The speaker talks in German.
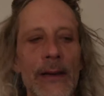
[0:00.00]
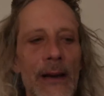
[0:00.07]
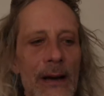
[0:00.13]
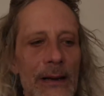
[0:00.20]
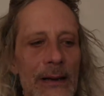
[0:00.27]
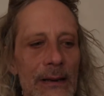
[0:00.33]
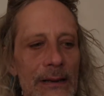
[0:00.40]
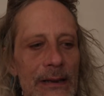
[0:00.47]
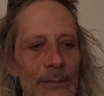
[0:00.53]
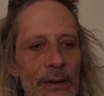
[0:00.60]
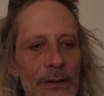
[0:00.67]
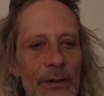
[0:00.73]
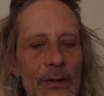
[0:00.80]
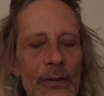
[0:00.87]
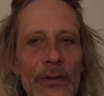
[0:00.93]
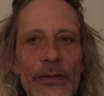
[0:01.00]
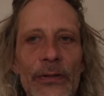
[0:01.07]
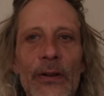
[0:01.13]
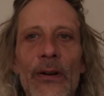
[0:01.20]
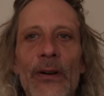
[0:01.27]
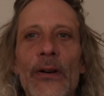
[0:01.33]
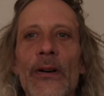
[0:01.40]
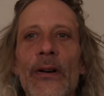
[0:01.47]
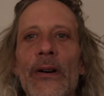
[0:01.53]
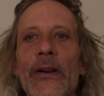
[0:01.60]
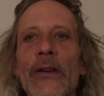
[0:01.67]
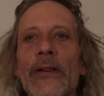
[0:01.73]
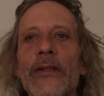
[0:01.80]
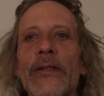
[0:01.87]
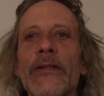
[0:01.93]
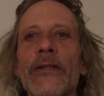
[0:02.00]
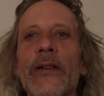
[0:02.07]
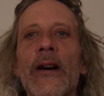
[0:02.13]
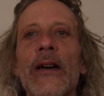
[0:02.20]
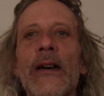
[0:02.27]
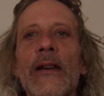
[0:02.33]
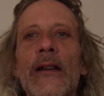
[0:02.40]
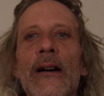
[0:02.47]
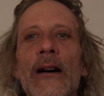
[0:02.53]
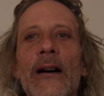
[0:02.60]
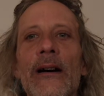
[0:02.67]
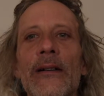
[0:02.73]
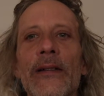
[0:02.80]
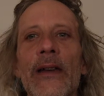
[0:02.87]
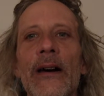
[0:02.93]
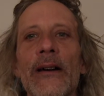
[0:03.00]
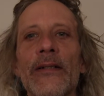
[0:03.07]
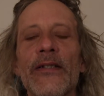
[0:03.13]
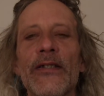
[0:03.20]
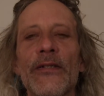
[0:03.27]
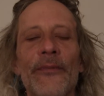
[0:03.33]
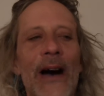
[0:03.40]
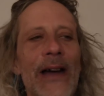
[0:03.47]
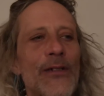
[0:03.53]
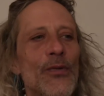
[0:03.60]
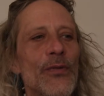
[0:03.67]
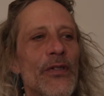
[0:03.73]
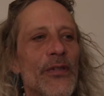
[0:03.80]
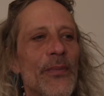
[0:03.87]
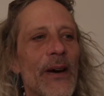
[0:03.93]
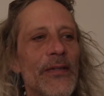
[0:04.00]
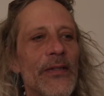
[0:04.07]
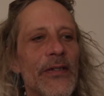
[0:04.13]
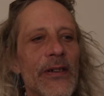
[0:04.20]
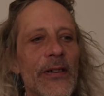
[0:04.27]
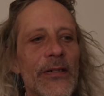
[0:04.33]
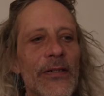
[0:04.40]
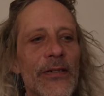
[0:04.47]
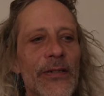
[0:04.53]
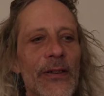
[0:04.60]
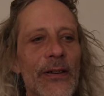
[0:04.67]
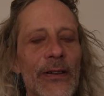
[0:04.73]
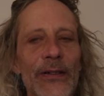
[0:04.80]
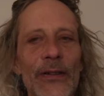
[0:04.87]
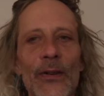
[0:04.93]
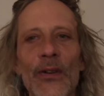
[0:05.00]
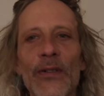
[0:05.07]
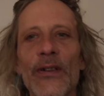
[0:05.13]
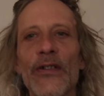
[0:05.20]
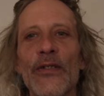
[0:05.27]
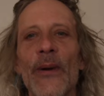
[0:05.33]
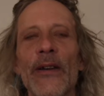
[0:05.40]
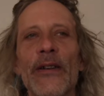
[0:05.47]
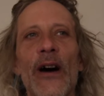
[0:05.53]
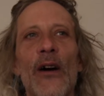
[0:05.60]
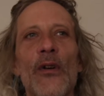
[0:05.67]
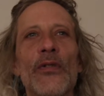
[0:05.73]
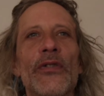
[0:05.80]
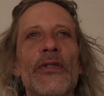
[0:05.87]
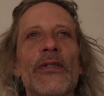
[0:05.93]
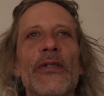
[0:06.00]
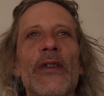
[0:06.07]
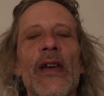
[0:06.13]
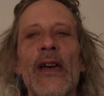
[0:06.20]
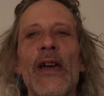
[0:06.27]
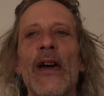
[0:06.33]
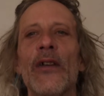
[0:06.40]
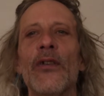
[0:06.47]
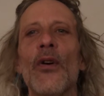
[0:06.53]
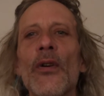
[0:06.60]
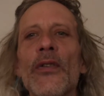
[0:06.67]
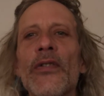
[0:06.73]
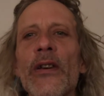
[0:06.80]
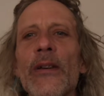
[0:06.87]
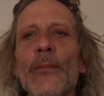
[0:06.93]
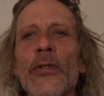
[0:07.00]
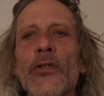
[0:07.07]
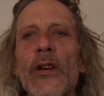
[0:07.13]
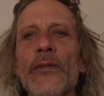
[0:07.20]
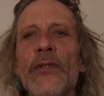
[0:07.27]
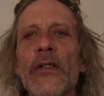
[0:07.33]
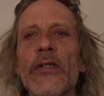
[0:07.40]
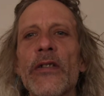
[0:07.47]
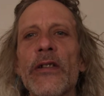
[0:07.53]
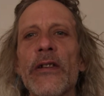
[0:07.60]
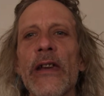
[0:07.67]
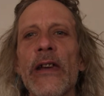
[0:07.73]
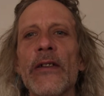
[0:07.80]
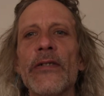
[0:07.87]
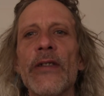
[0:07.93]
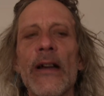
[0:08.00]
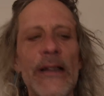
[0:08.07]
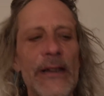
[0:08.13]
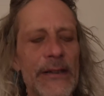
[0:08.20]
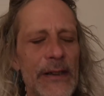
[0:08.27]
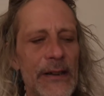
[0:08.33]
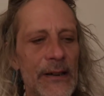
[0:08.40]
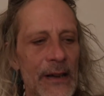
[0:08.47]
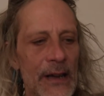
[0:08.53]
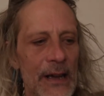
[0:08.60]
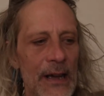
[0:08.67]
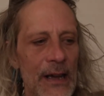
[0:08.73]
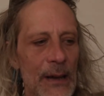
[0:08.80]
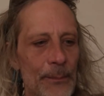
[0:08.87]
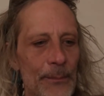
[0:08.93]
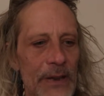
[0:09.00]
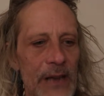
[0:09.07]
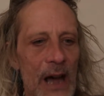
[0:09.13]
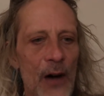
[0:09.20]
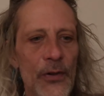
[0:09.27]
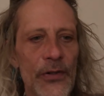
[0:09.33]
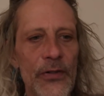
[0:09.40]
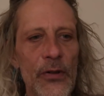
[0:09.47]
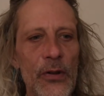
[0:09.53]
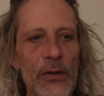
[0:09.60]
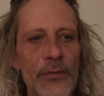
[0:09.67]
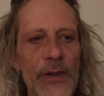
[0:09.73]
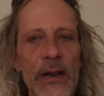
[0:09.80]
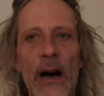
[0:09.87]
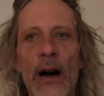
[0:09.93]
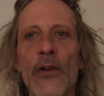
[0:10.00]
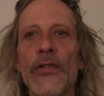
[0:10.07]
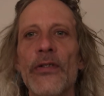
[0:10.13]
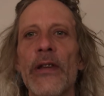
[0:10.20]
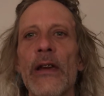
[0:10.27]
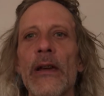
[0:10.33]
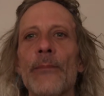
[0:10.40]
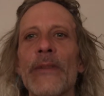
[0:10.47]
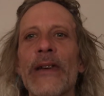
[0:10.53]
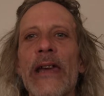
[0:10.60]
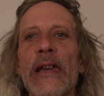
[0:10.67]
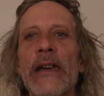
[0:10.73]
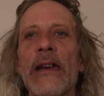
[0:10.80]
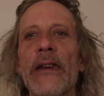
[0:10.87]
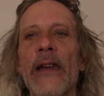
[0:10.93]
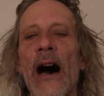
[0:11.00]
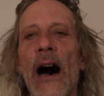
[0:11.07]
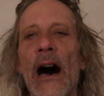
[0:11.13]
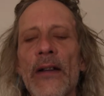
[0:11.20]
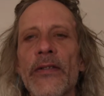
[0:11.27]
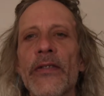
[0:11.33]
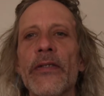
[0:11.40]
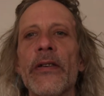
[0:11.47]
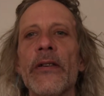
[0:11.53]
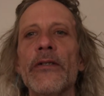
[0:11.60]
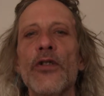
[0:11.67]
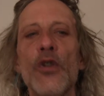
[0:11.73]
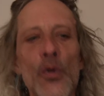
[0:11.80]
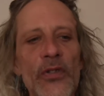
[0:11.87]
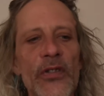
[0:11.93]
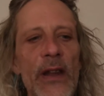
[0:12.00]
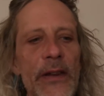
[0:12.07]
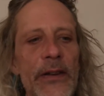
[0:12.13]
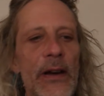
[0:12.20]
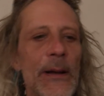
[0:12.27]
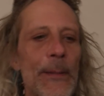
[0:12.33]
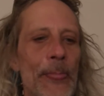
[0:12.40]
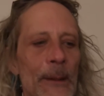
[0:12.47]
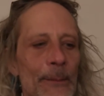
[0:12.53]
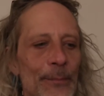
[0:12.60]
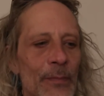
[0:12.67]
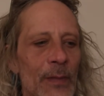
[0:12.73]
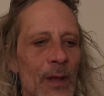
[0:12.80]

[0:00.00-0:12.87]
Ja, ihr Lieben, grüßt euch. Trailer der 22.09.2019 beschäftigt sich in erster Linie mit Auszügen wieder aus dem Gegen Harz Newsletter.